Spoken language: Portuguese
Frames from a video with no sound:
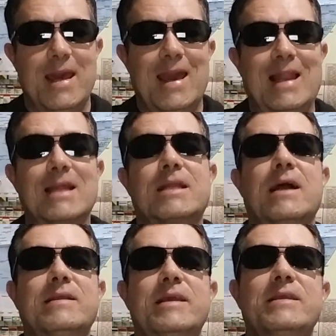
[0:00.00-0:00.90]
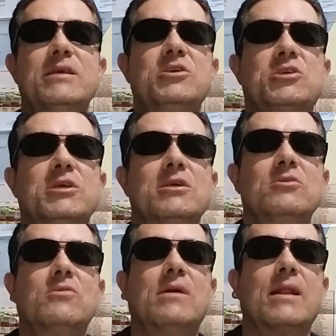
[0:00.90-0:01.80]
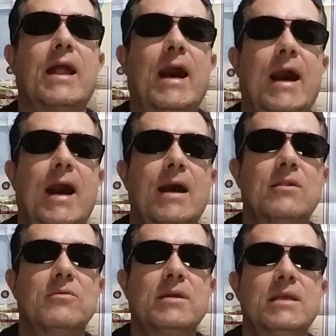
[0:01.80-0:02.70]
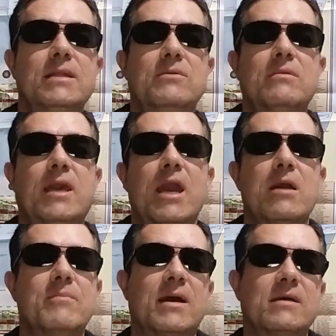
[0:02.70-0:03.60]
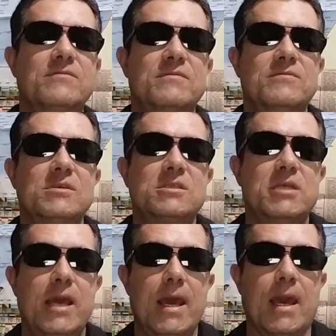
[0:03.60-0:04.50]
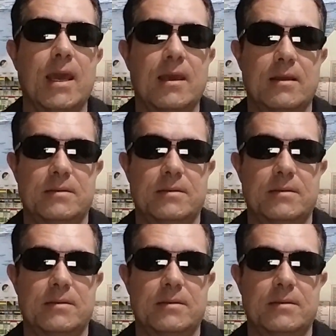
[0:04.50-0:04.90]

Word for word: Ela está te deixando claro que não quer mais você.